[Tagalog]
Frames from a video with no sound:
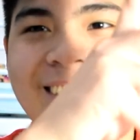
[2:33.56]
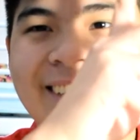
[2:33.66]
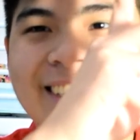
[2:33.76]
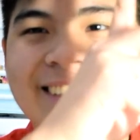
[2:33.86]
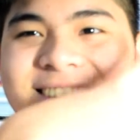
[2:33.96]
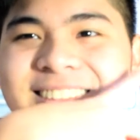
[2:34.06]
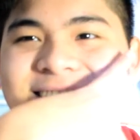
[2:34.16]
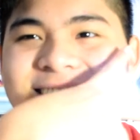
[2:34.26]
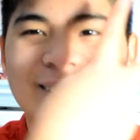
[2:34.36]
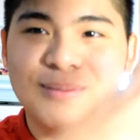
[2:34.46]
Alright.
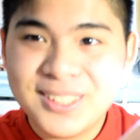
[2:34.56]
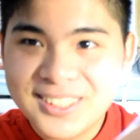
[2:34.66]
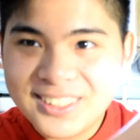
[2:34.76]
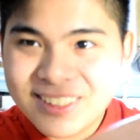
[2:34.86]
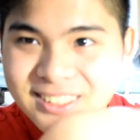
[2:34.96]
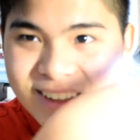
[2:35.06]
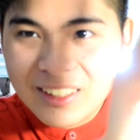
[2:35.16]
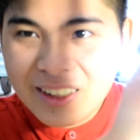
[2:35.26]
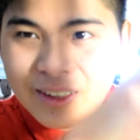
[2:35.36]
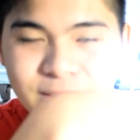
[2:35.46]
Peace.
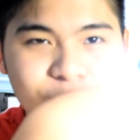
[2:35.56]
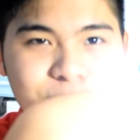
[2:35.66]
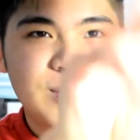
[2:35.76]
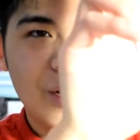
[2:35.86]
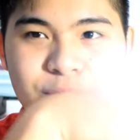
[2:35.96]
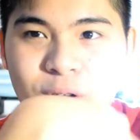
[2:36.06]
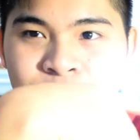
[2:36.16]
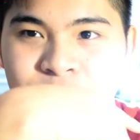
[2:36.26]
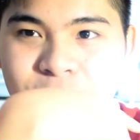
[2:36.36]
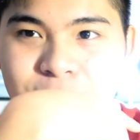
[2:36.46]

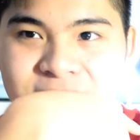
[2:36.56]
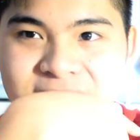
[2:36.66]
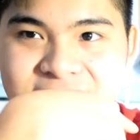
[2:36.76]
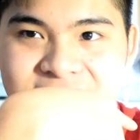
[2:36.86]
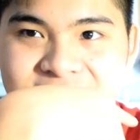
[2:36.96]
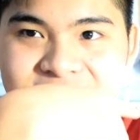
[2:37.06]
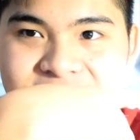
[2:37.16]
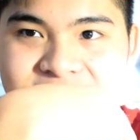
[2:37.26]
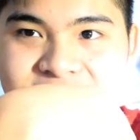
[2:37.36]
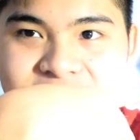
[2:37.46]
Focus ka, ba't ganyan?
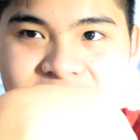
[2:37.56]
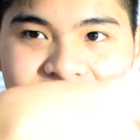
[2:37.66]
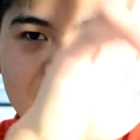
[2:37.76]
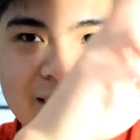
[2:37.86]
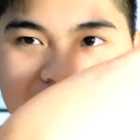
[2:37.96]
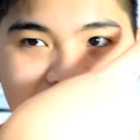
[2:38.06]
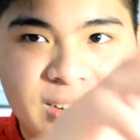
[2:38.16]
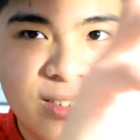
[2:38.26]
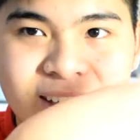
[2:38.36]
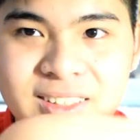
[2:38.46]
Yan.
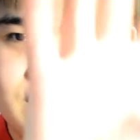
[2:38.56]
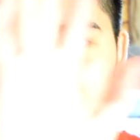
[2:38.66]
Alright.